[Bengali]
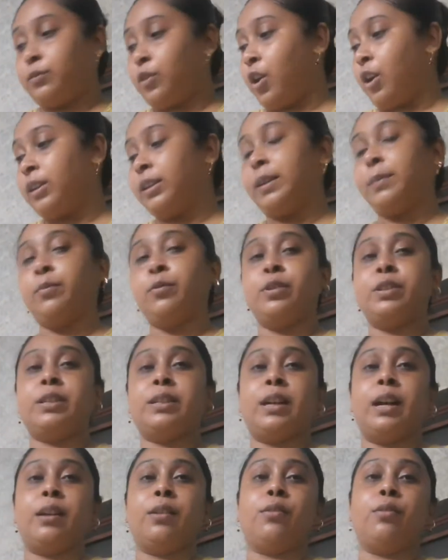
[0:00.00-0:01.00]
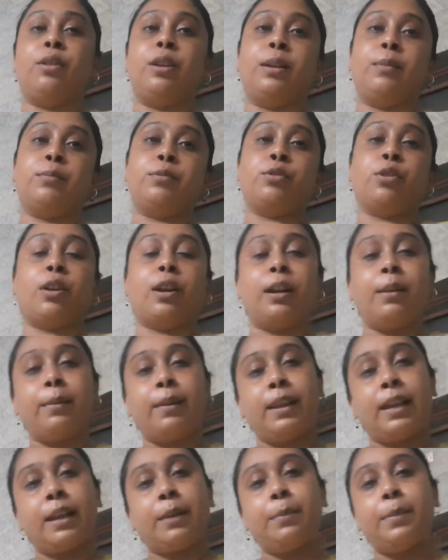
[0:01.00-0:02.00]
ঘরটা পরিষ্কার করলাম
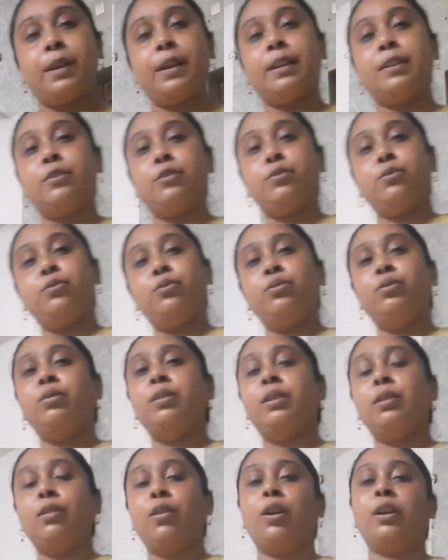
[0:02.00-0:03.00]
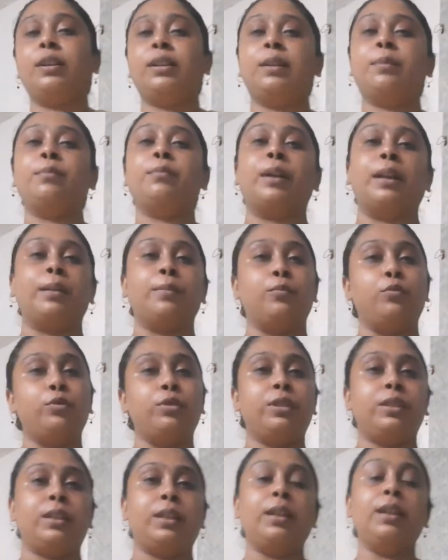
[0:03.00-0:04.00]
সকালবেলা একবার একটু ঘরটা মানে
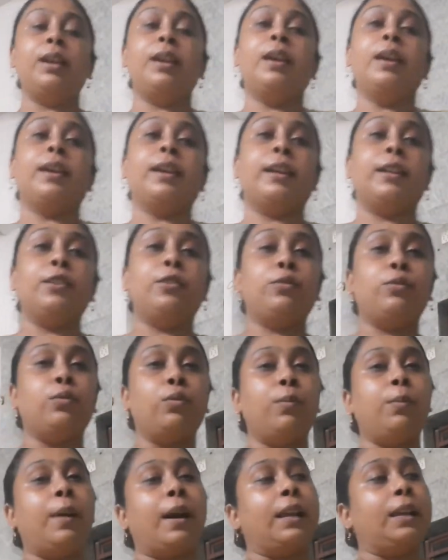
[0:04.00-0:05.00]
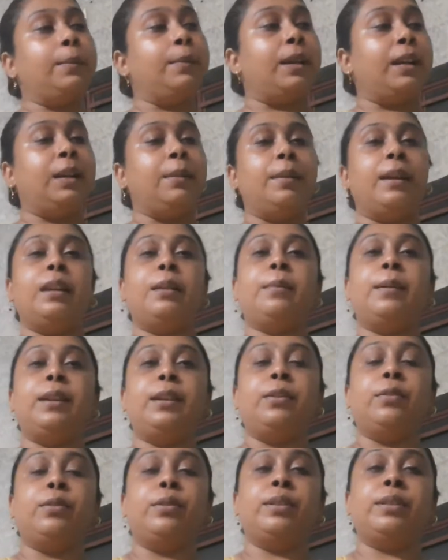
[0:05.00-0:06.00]
মুছি কিন্তু খুব বালি বালি বালি
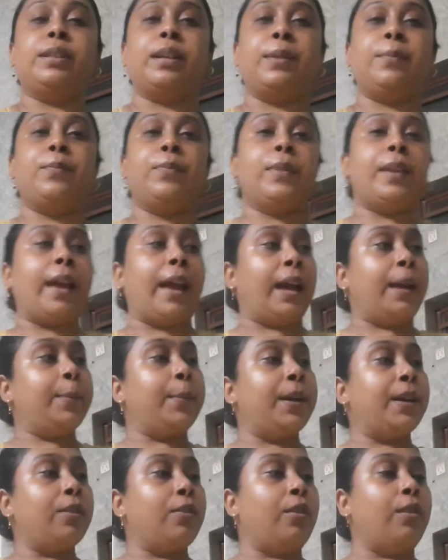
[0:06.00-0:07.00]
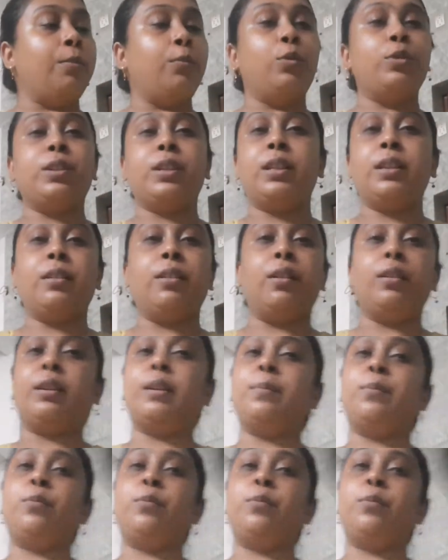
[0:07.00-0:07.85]
বালি হয়ে যায় একবার ঘর মোছাতে ঘরটা